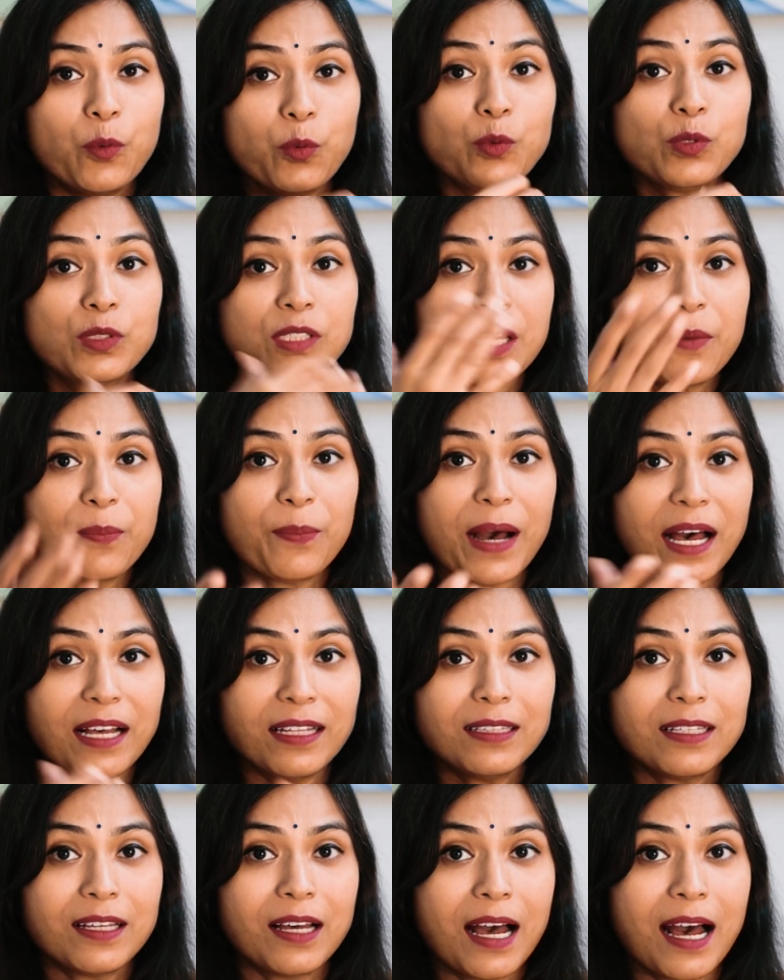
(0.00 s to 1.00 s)
उसके
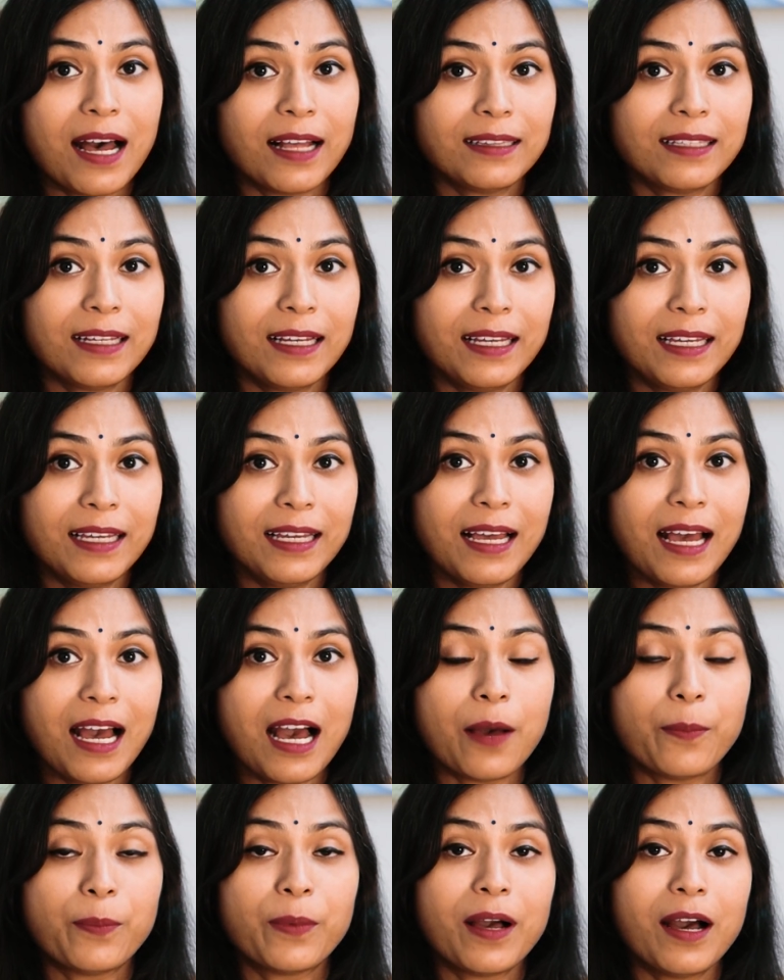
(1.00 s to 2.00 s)
बाद आता है
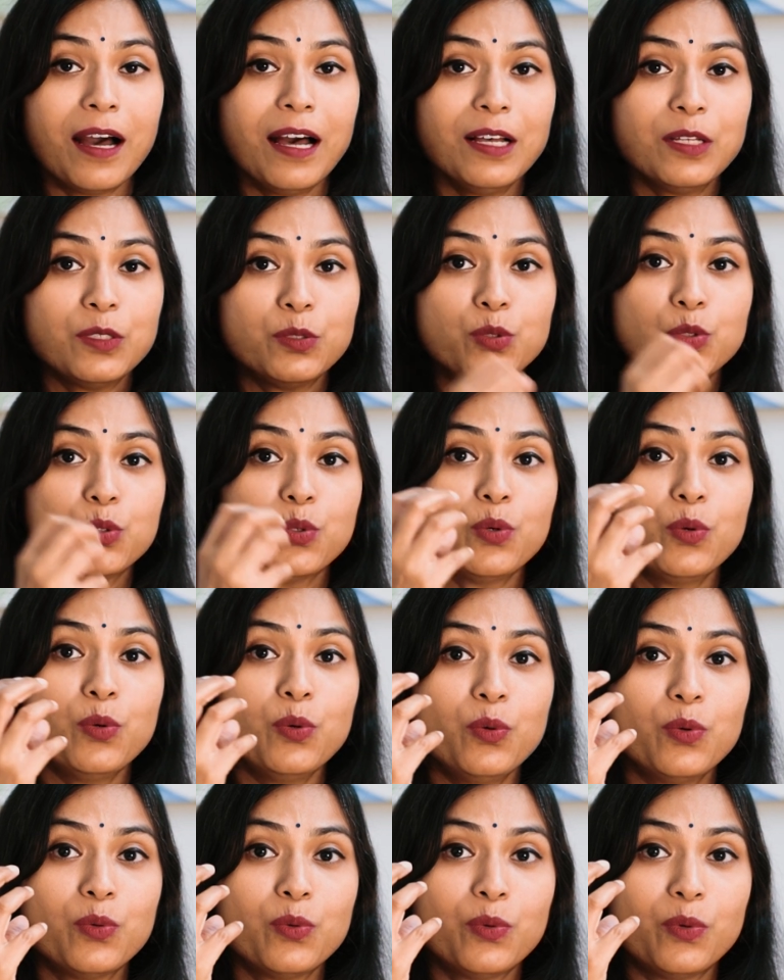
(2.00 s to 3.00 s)
आपका जो
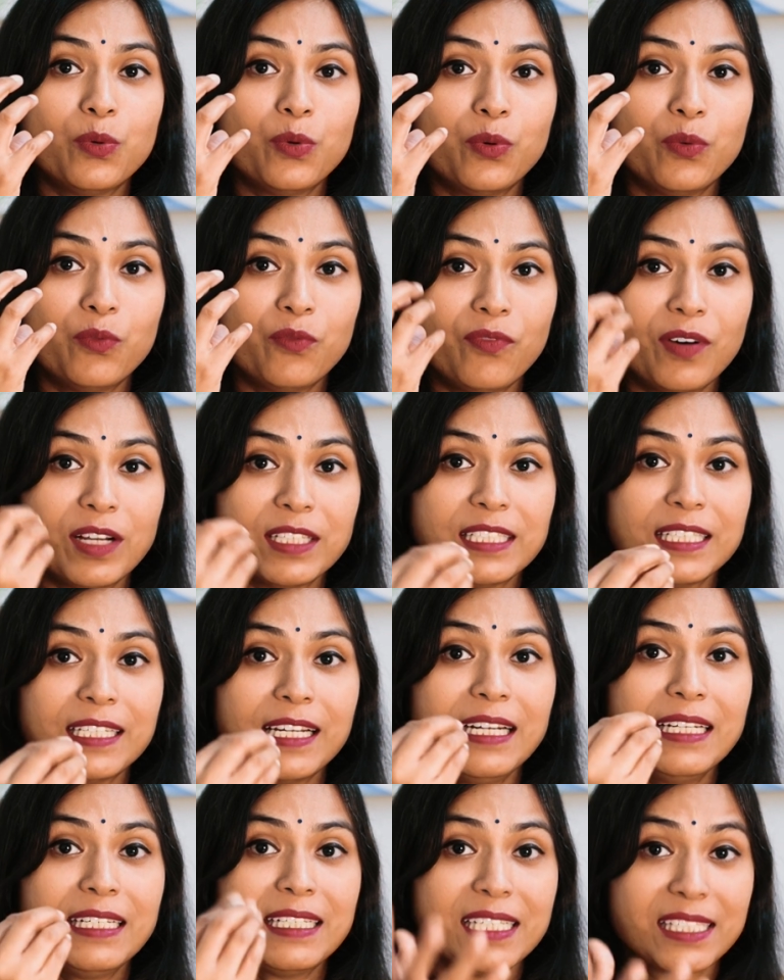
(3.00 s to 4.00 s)

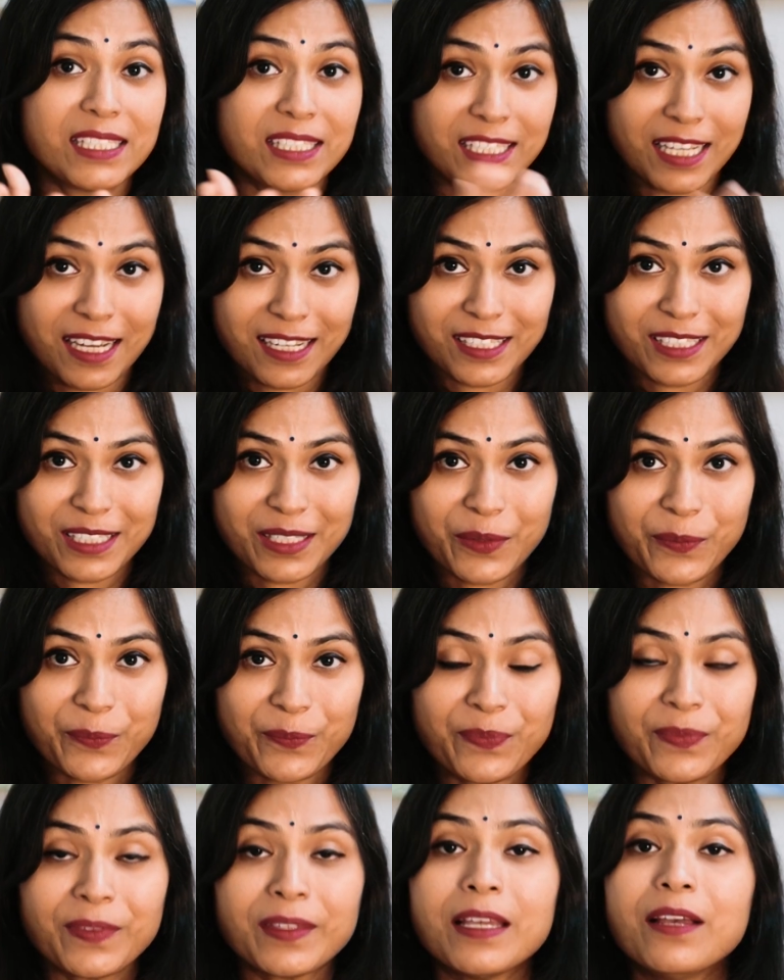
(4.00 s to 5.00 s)
वजनल डिस्चार्ज
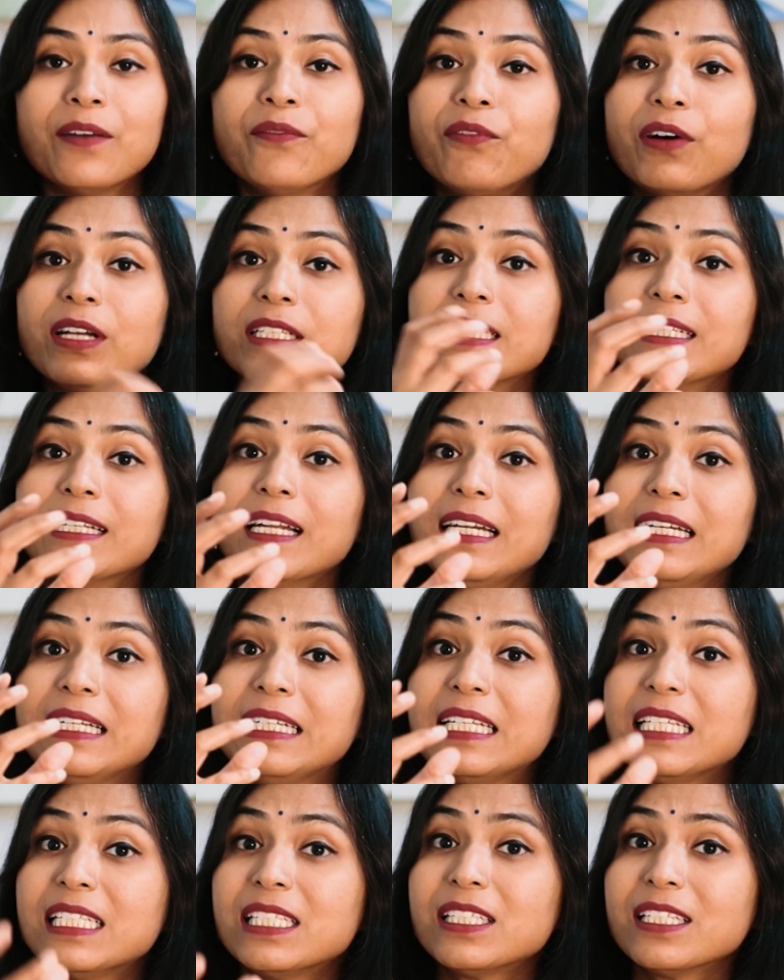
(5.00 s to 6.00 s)
वजनल
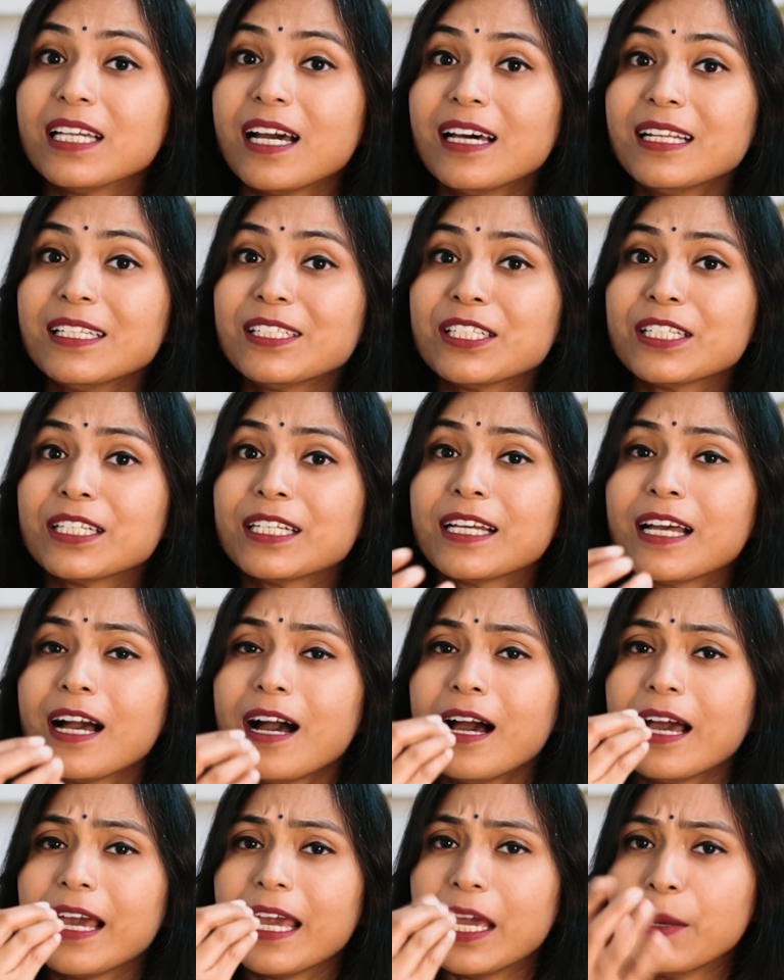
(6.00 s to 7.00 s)
डिस्चार्ज का
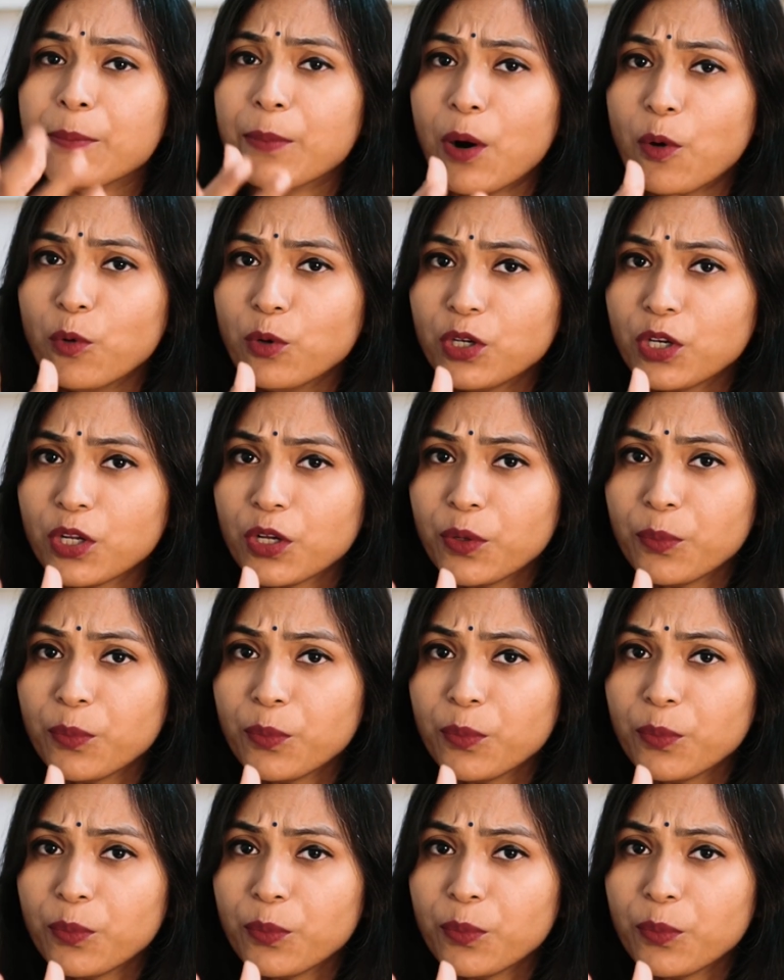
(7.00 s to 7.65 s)
अमाउंट